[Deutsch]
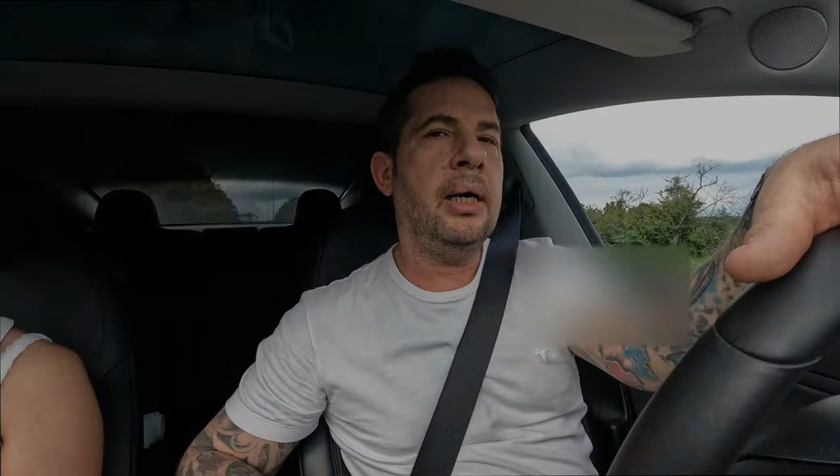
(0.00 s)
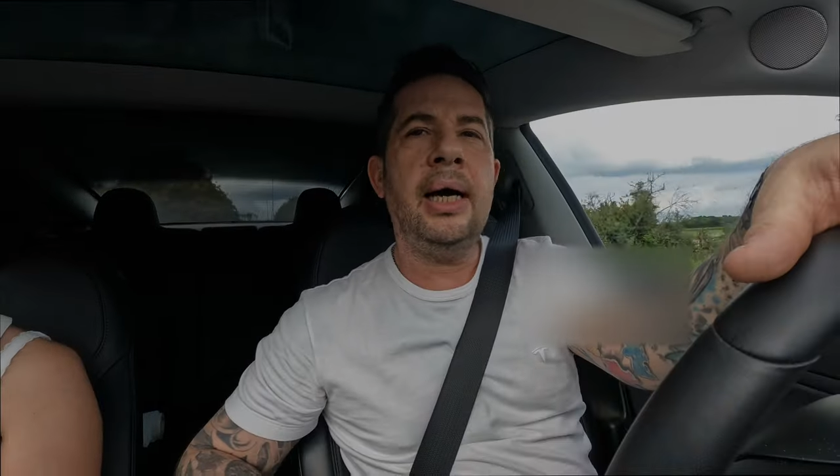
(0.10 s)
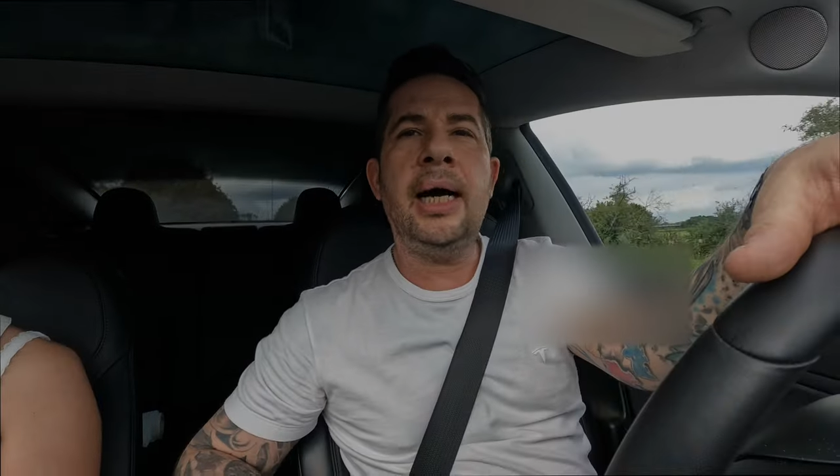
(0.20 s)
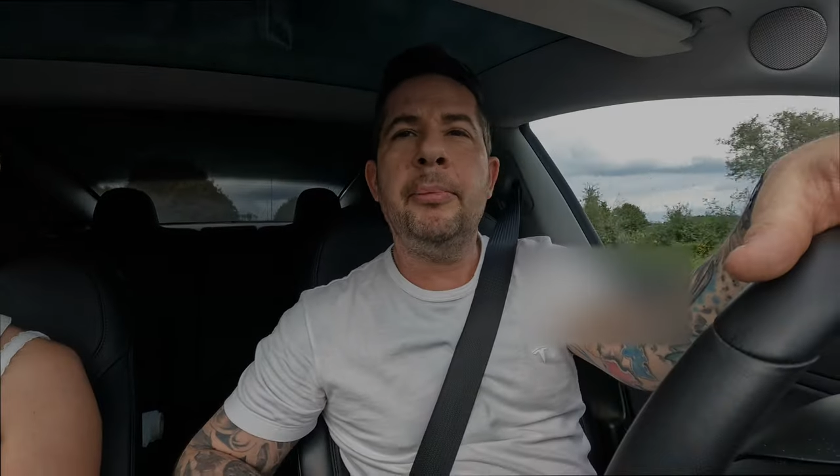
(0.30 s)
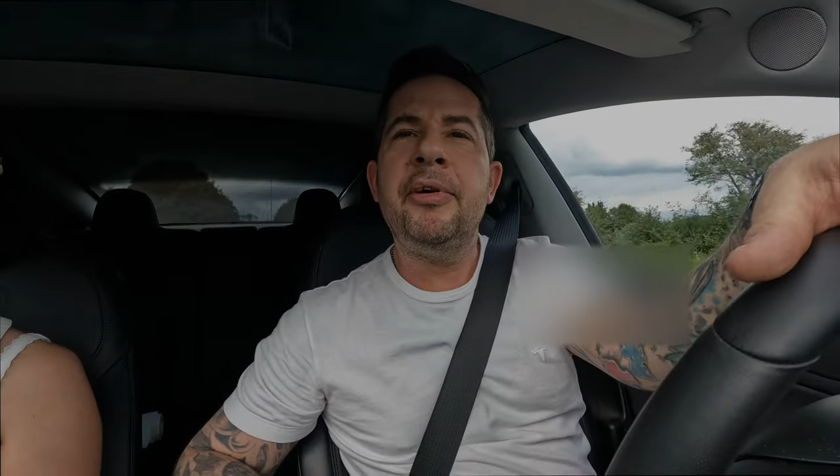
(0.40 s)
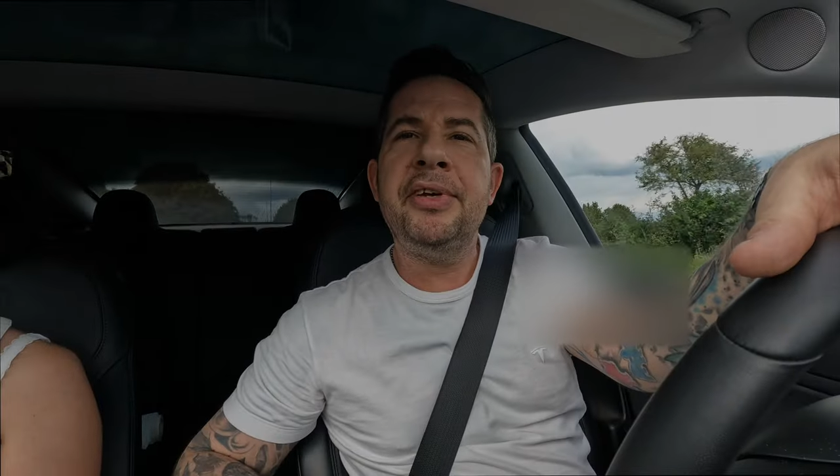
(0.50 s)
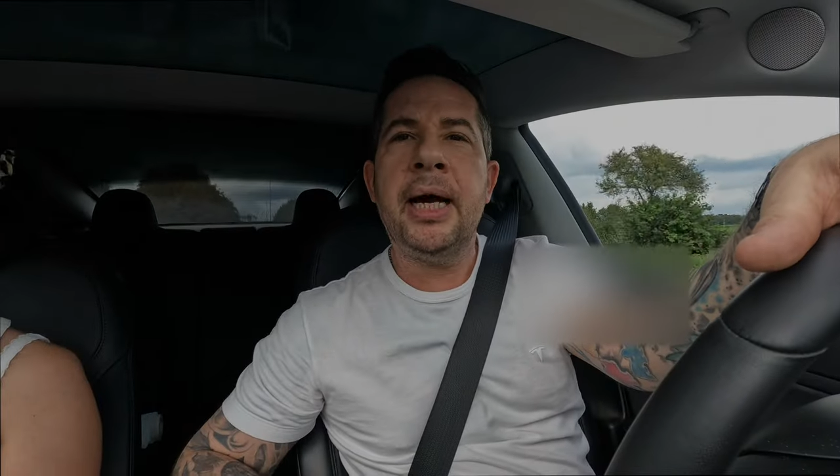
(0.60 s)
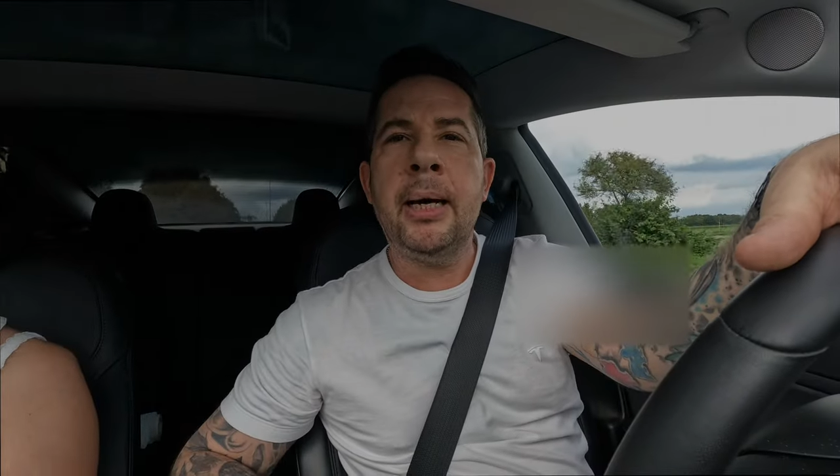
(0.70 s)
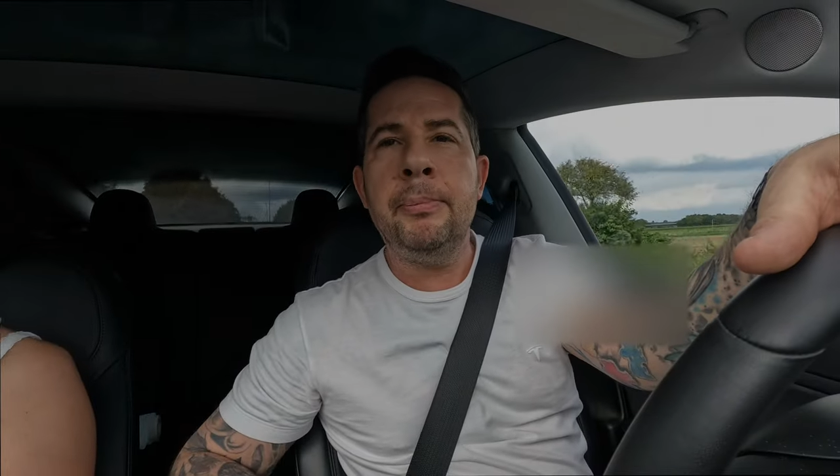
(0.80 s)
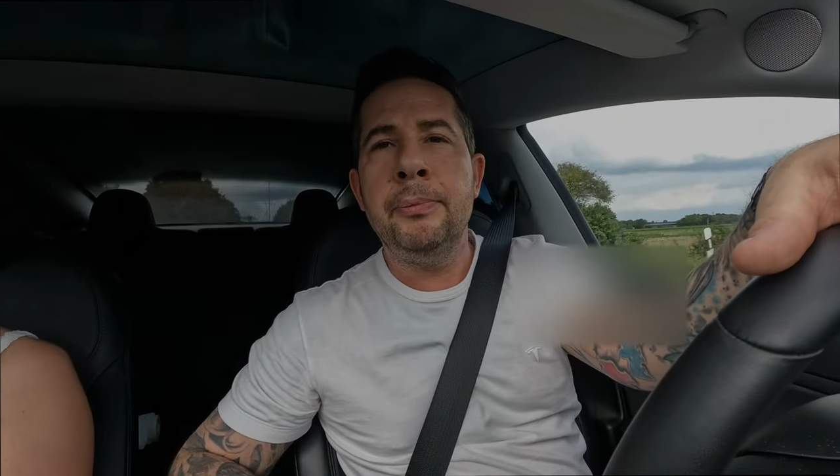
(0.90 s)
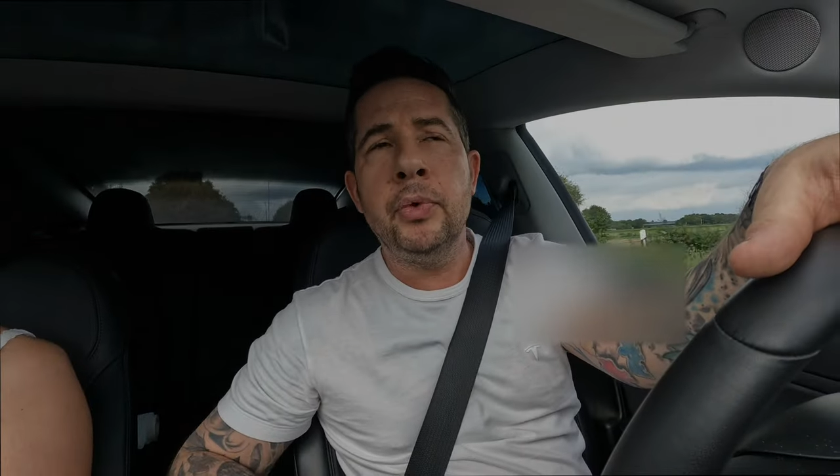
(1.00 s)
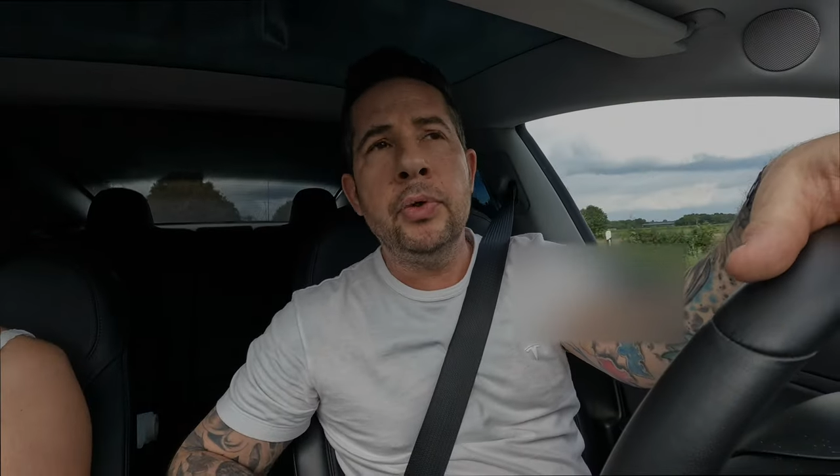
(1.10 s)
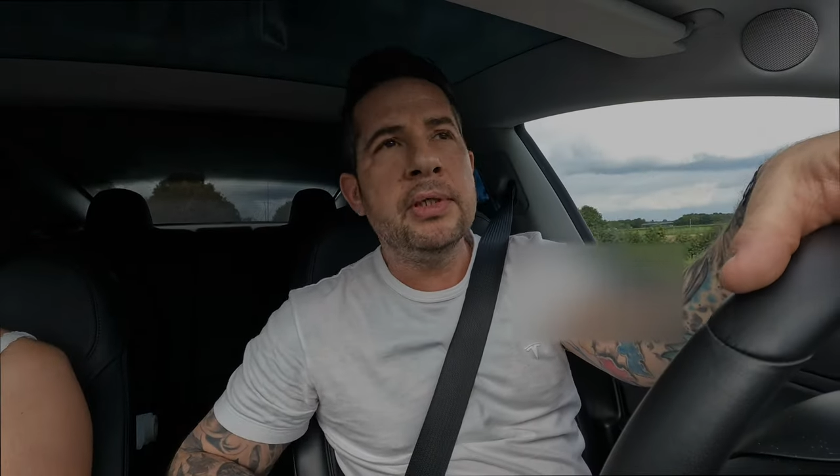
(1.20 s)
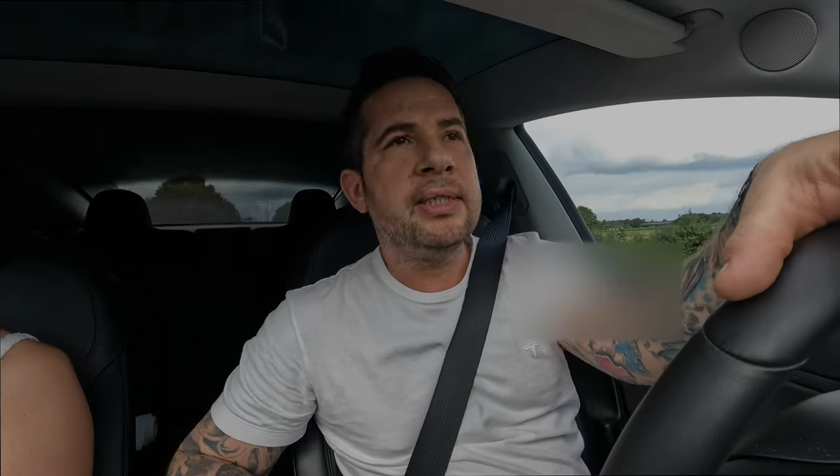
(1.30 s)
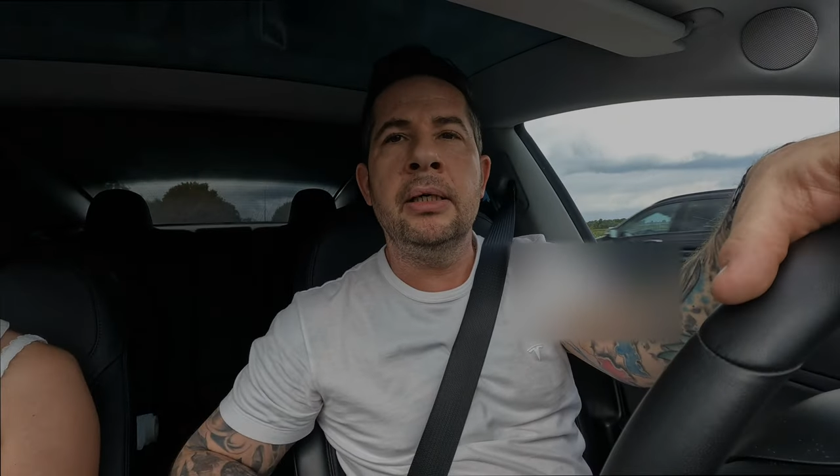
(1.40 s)
Aber wir haben
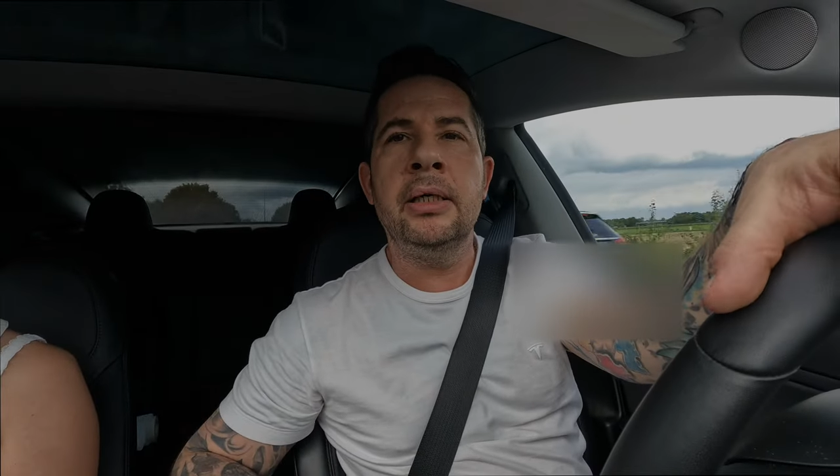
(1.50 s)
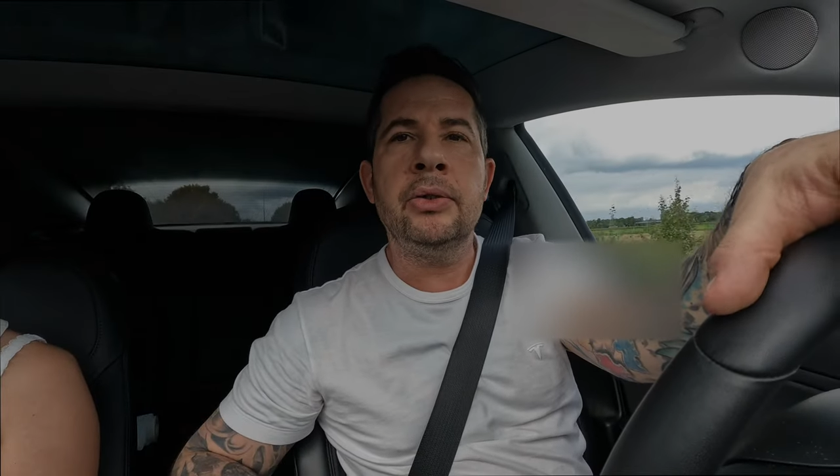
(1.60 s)
uns äh,